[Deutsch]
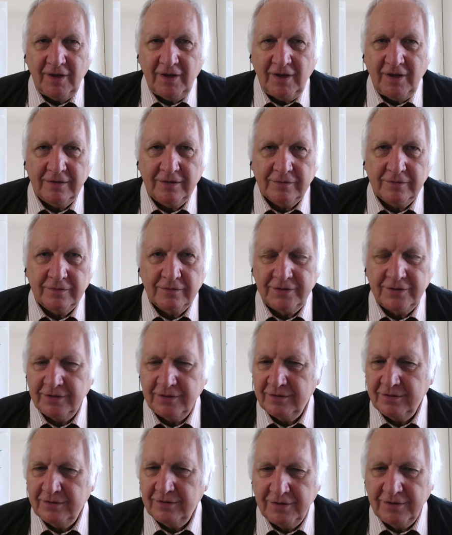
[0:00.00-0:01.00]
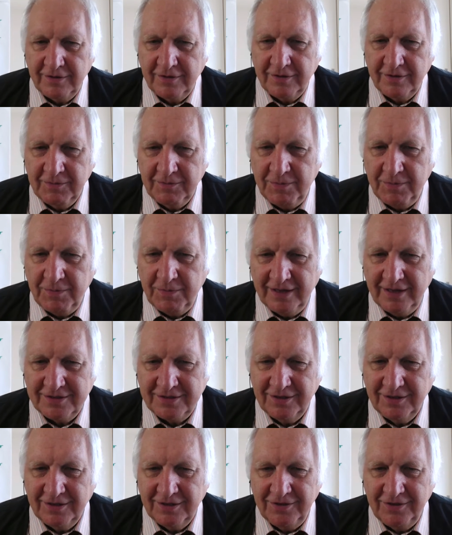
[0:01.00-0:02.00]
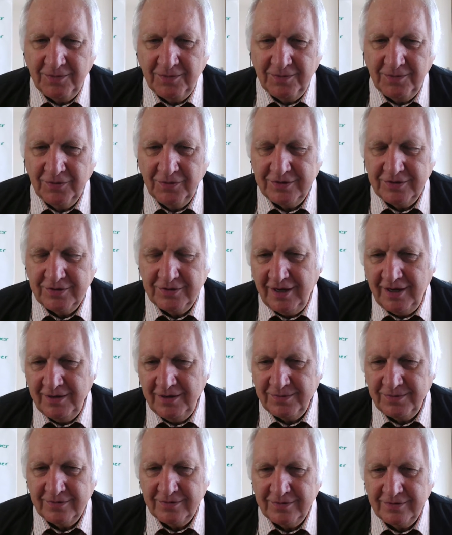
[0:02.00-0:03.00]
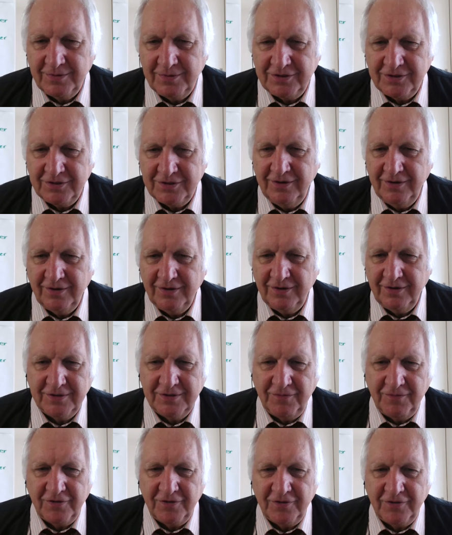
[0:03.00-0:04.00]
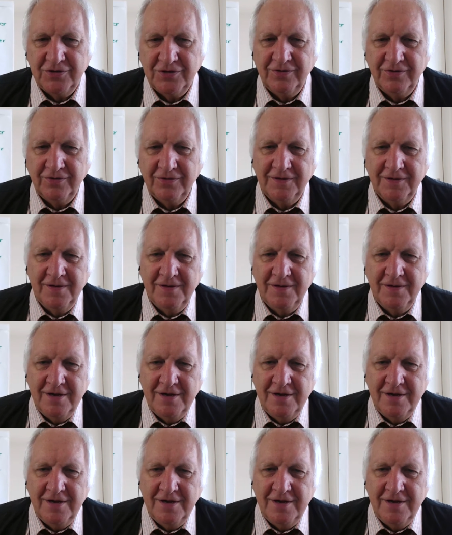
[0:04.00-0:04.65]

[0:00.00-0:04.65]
und äh, nehmen Platz dann in der Moosalb und bestellen da unsere Erfrischungen,